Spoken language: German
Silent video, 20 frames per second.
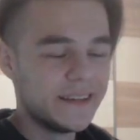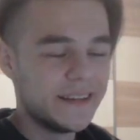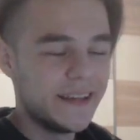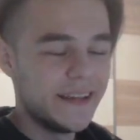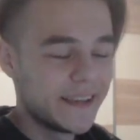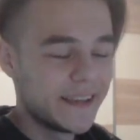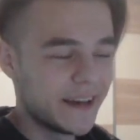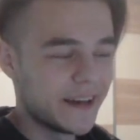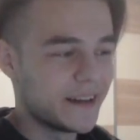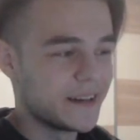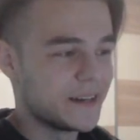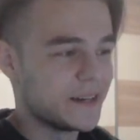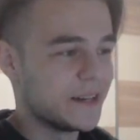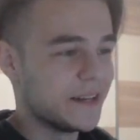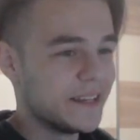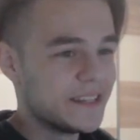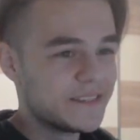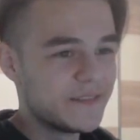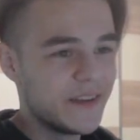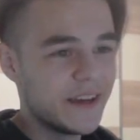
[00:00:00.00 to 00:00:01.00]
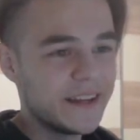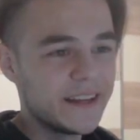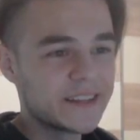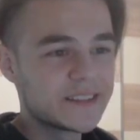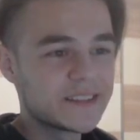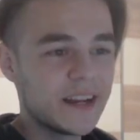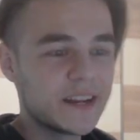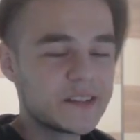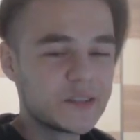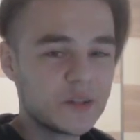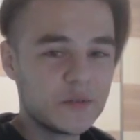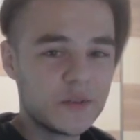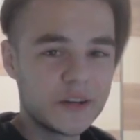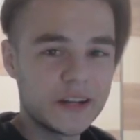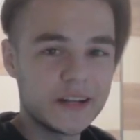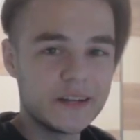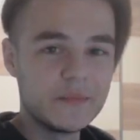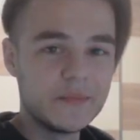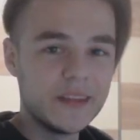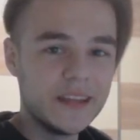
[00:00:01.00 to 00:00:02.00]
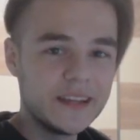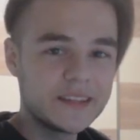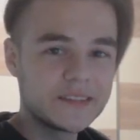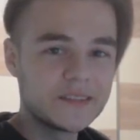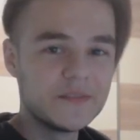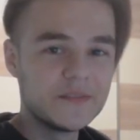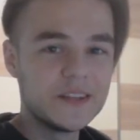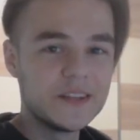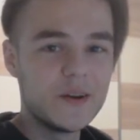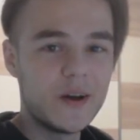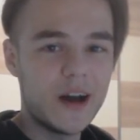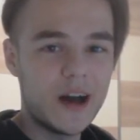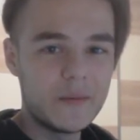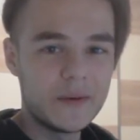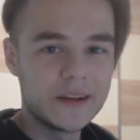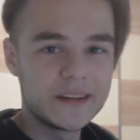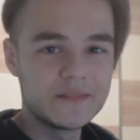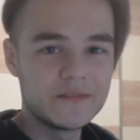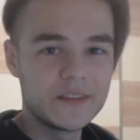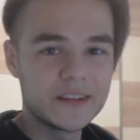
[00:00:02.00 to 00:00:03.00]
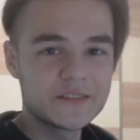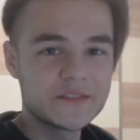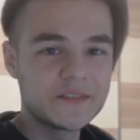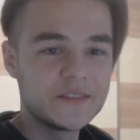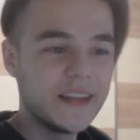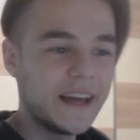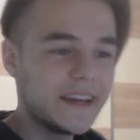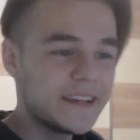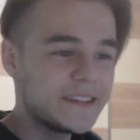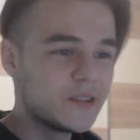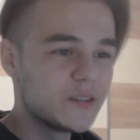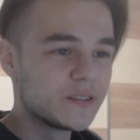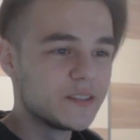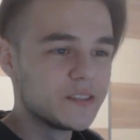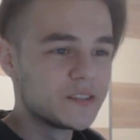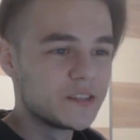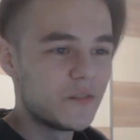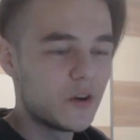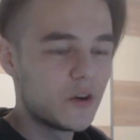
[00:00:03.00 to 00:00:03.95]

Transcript: Egal, ich werde jetzt gleich sofort an dem nächsten Video arbeiten, was vielleicht noch diese